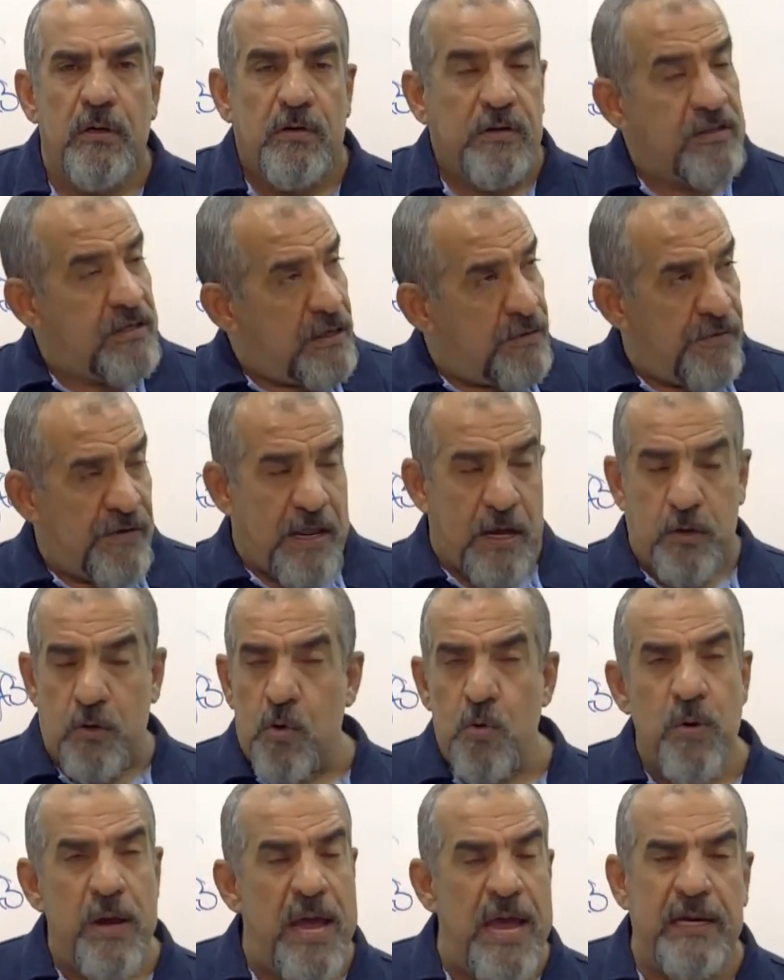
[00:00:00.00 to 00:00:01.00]
Você tem que falar
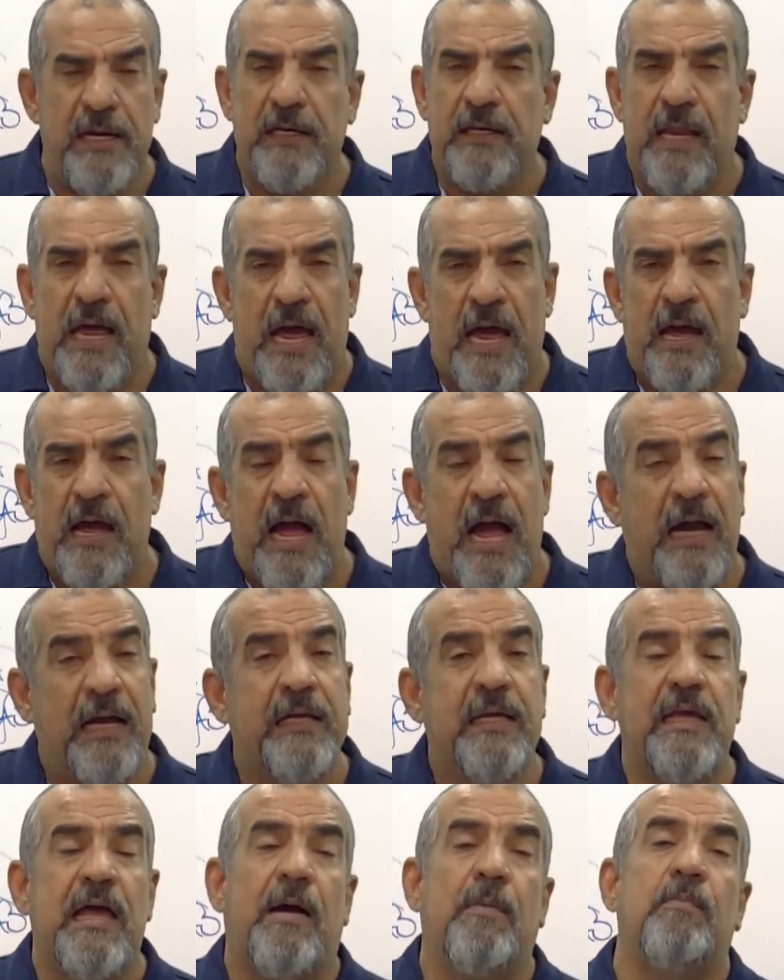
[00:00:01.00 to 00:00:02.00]
com ele lá.
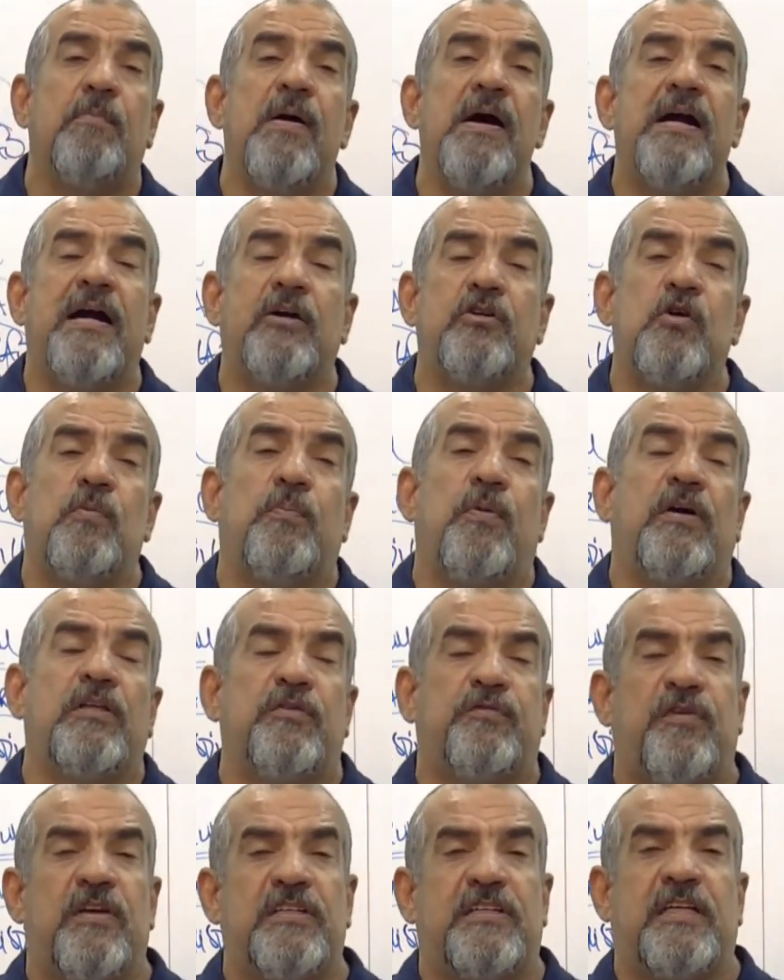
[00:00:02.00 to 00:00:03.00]
Aqui a banca não
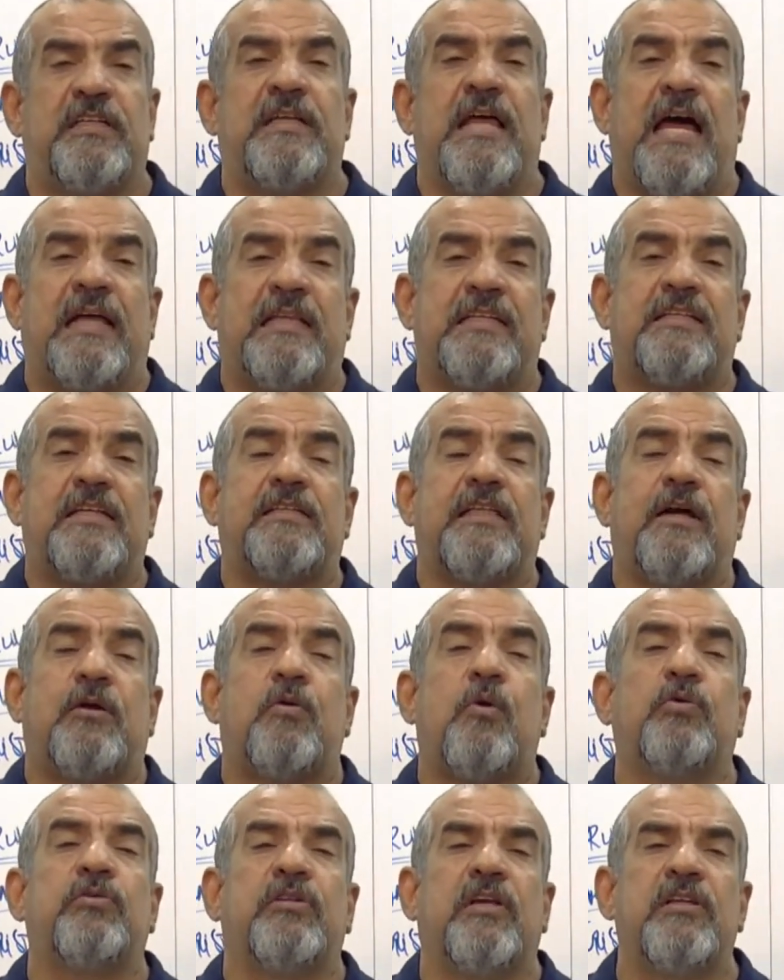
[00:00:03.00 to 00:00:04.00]
pode fazer nada, você está
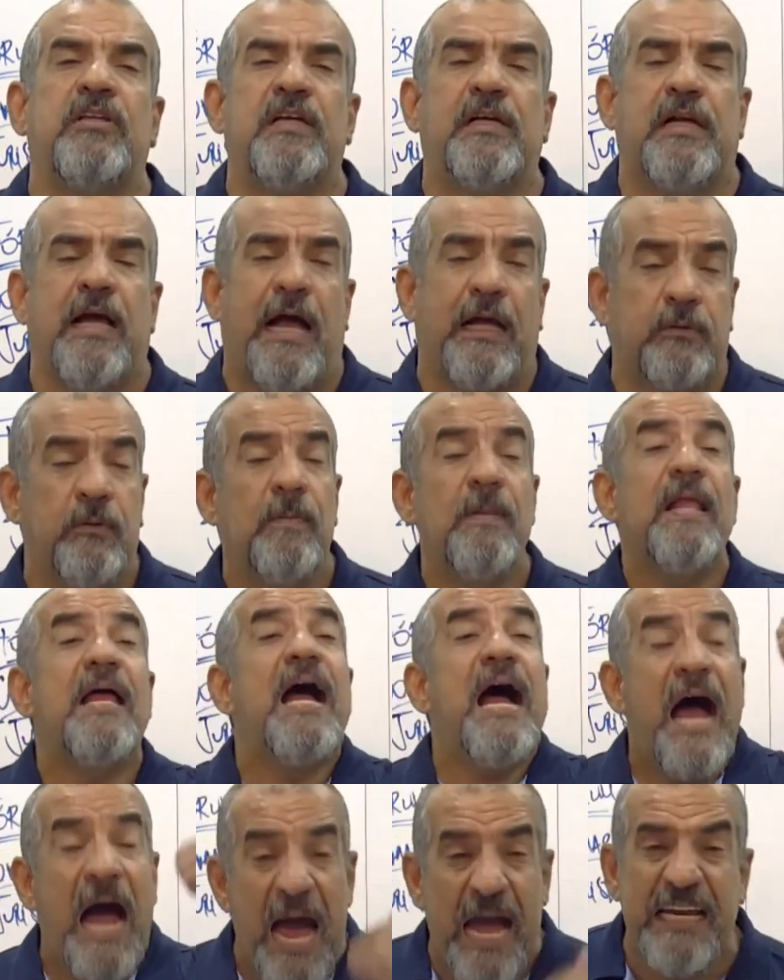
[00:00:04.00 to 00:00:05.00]
contraindicado.
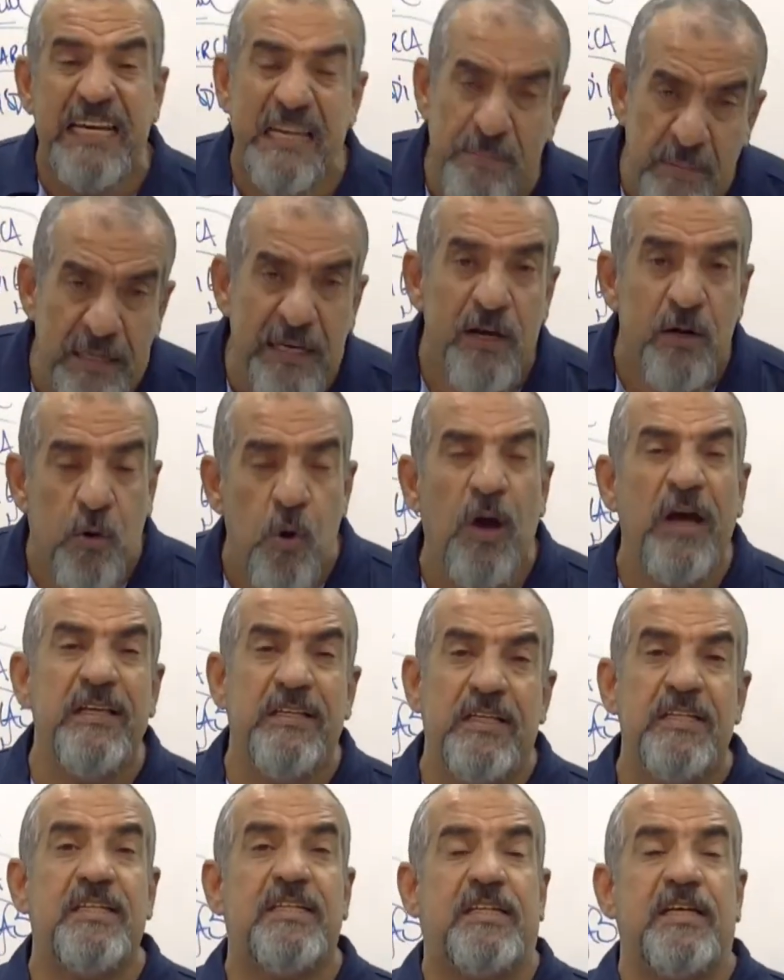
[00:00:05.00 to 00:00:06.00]
Aí ele me ligou e
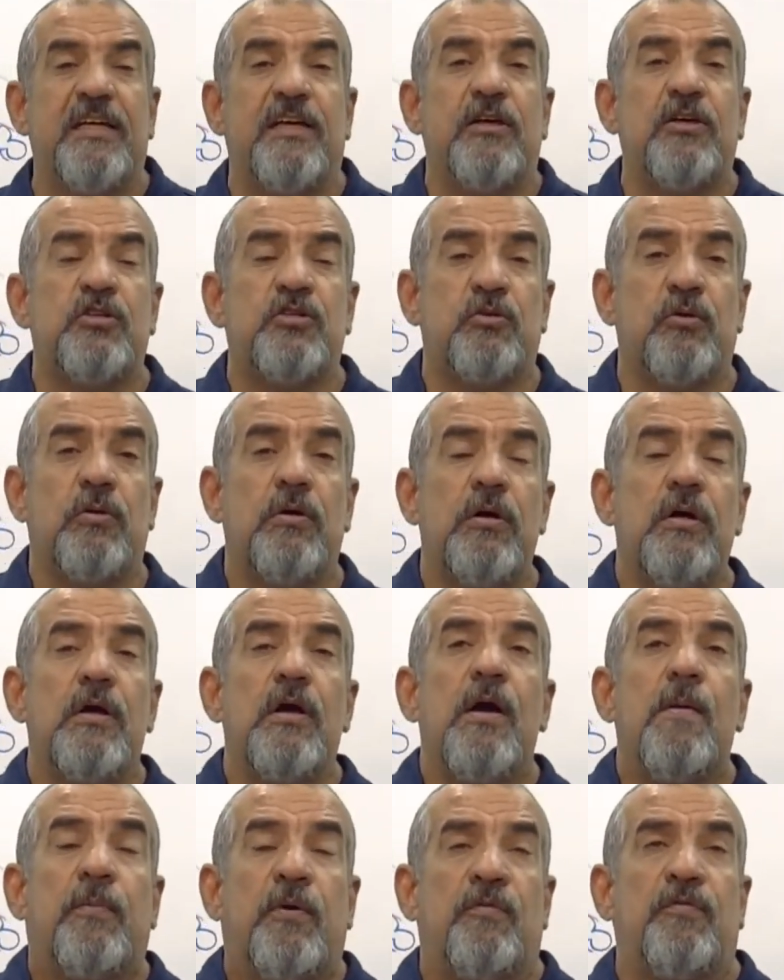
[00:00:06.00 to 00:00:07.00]
disse isso.
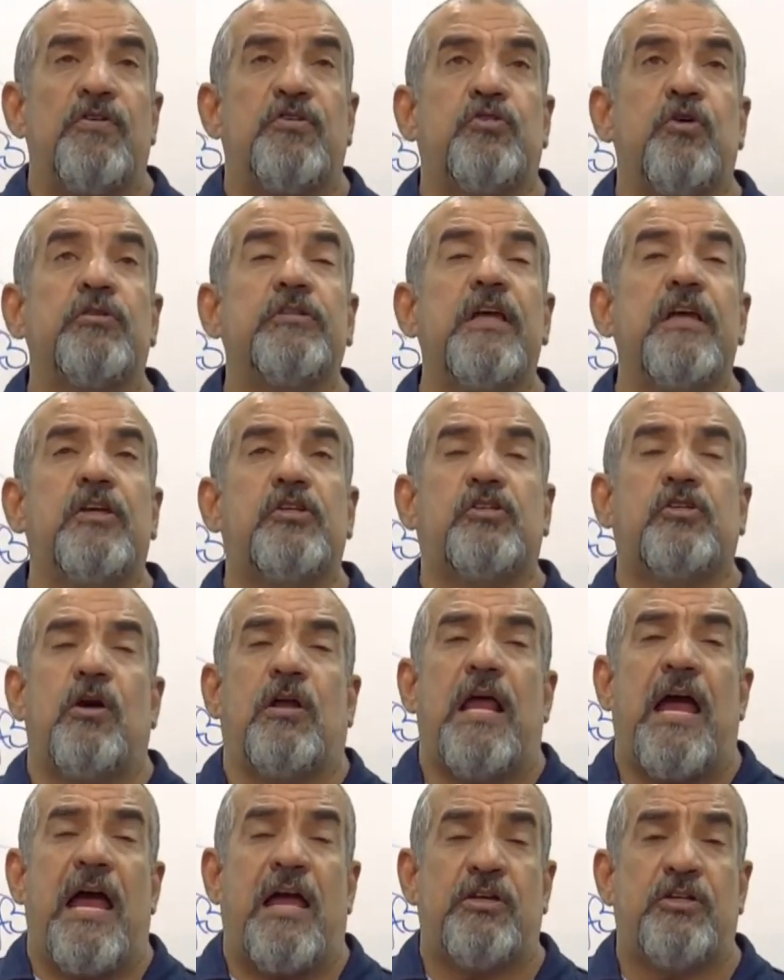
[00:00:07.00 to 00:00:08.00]
Professor, o que, que o
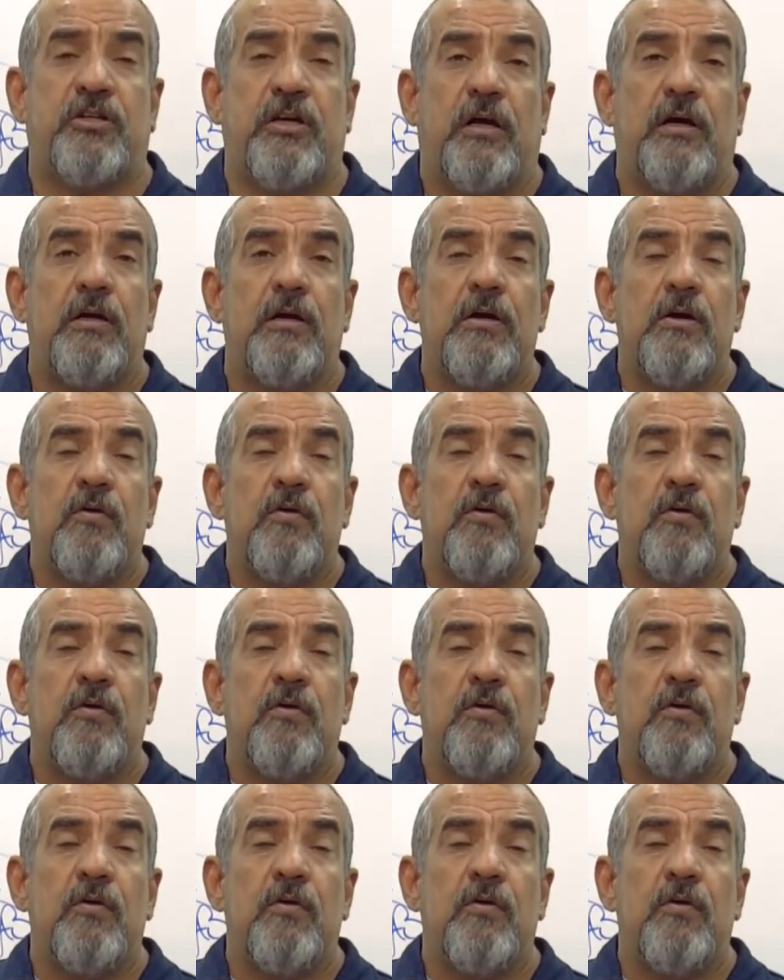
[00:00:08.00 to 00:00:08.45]
senhor acha?